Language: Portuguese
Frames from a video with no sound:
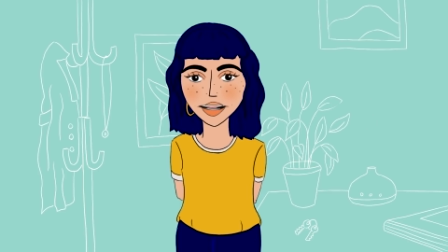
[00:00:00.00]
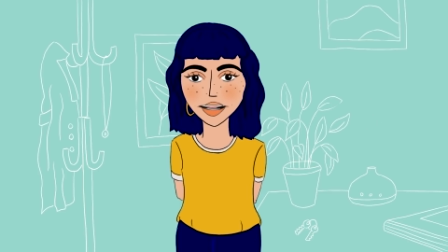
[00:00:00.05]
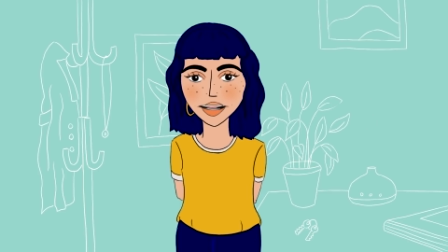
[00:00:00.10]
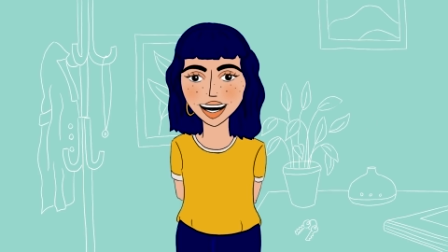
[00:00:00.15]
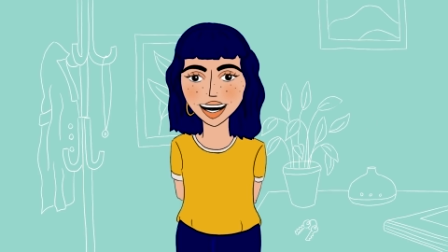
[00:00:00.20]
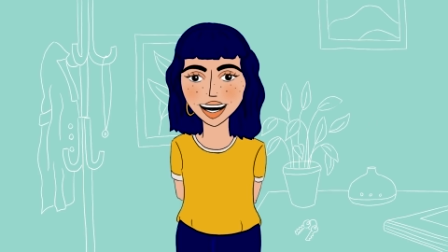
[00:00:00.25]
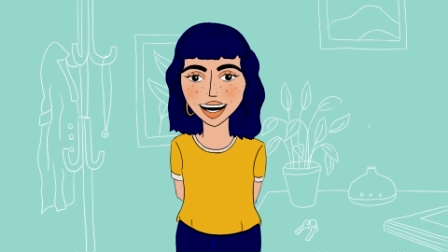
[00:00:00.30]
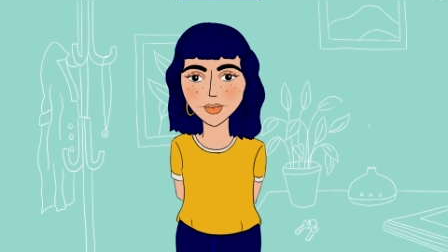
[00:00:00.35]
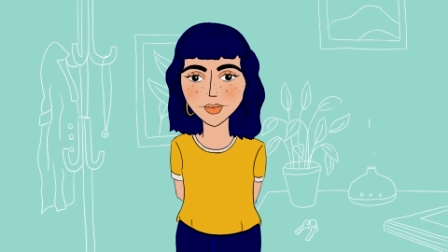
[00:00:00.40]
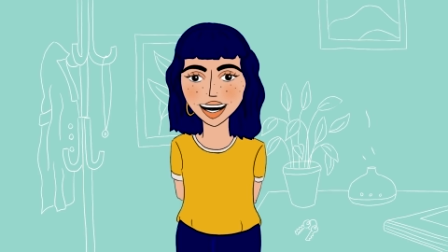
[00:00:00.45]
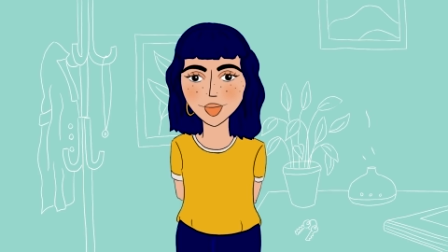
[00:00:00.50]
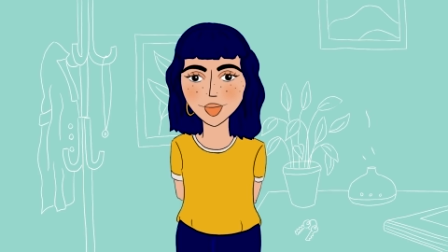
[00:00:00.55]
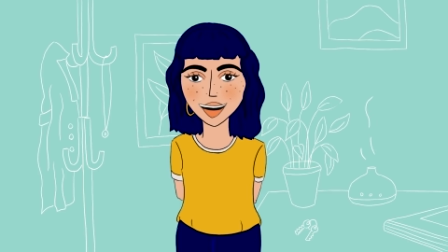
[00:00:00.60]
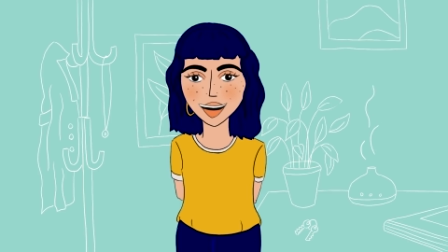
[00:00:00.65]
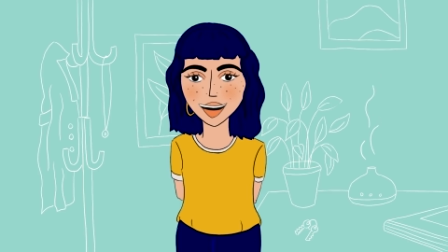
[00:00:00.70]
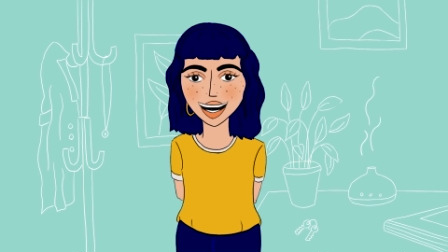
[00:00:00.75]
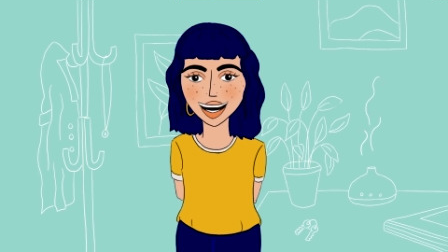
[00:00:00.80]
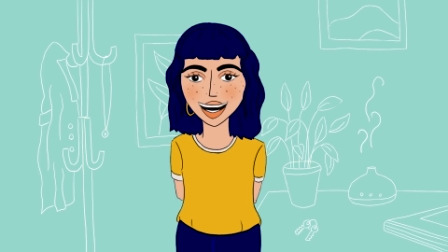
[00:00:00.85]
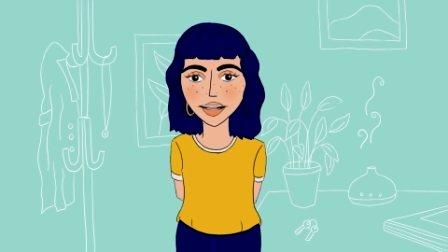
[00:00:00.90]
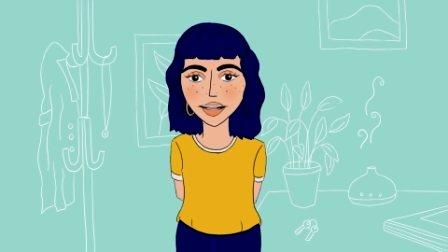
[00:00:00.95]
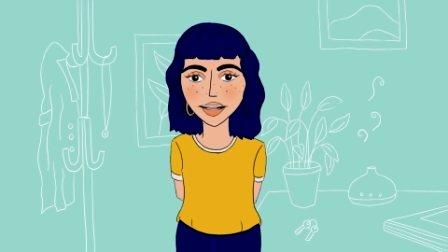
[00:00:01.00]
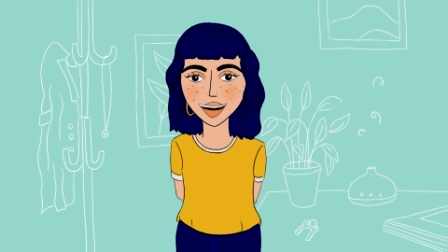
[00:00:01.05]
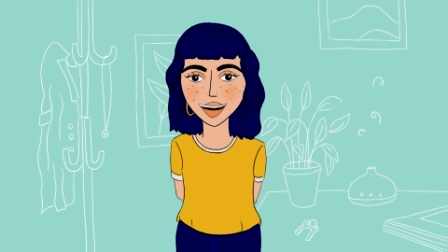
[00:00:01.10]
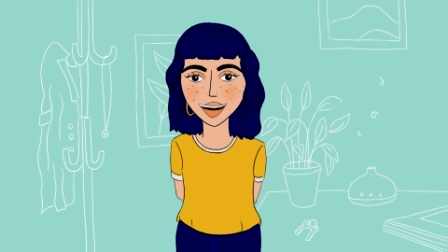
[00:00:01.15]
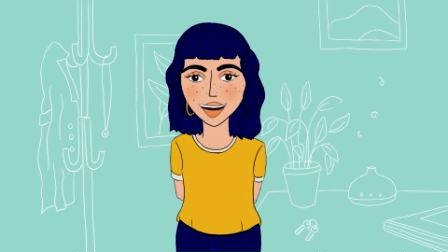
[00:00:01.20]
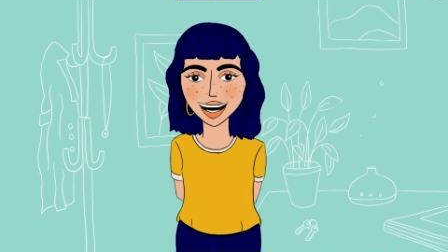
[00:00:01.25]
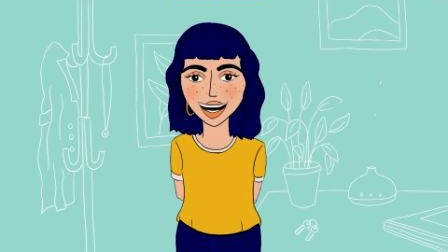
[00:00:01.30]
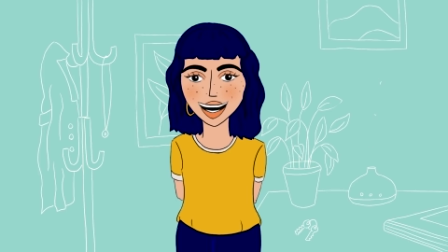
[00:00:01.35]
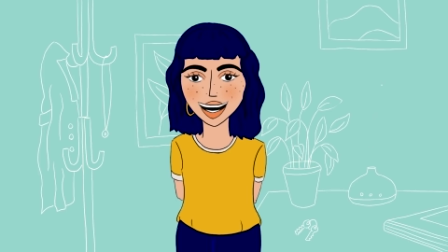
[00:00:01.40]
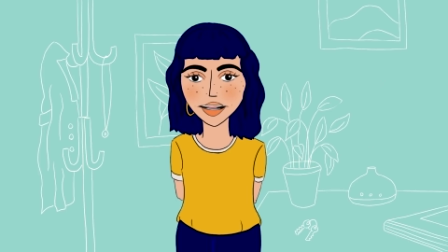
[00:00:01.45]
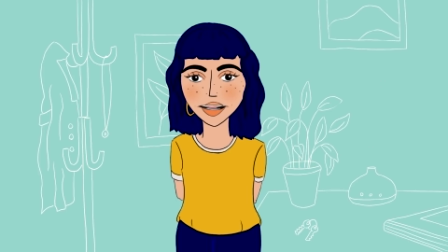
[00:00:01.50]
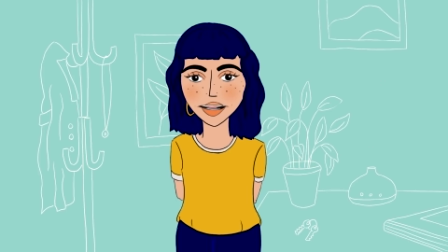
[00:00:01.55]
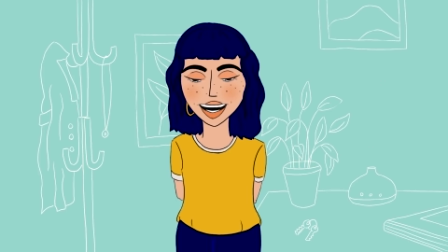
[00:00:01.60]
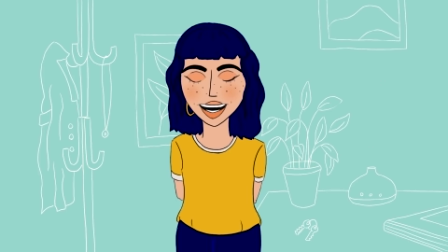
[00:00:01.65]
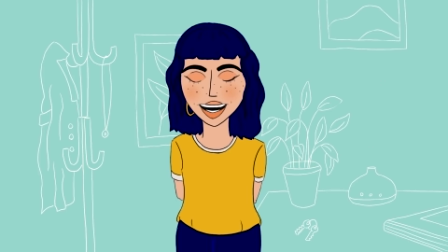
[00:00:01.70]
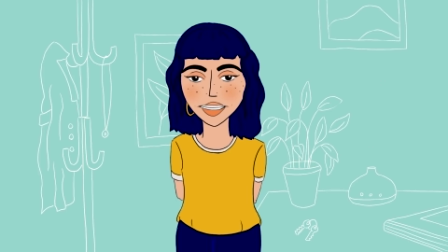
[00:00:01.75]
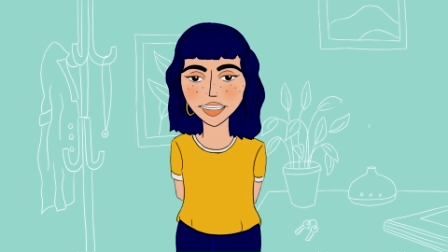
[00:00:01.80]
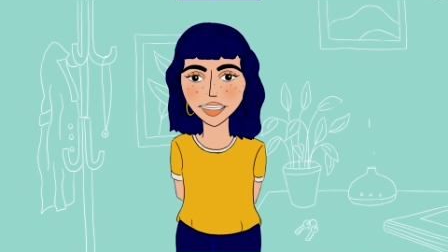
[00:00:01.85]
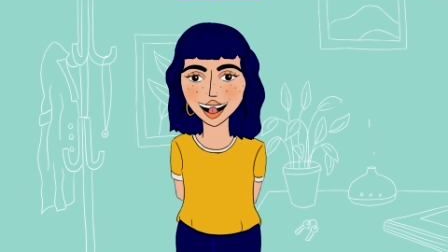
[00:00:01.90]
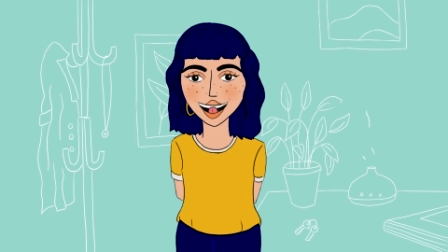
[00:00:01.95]
fui almoçar e
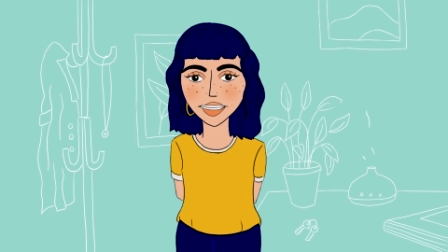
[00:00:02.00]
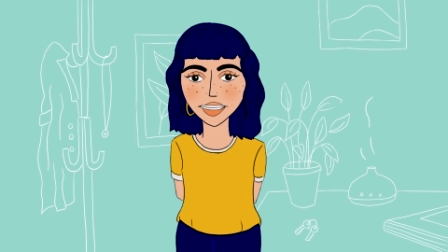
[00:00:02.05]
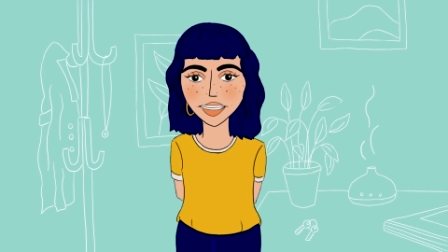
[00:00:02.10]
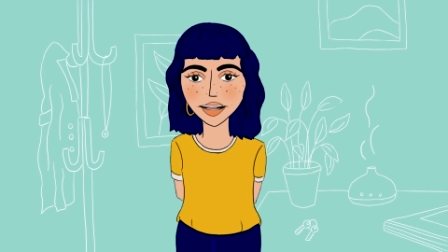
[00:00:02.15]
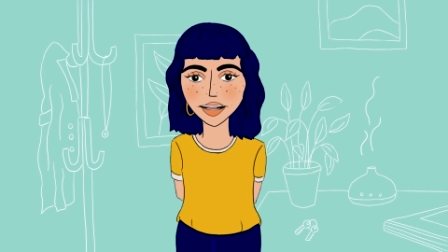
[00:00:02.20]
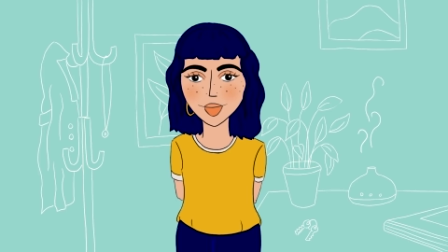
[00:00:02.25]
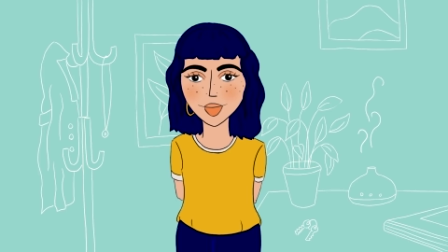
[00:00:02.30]
agora voltei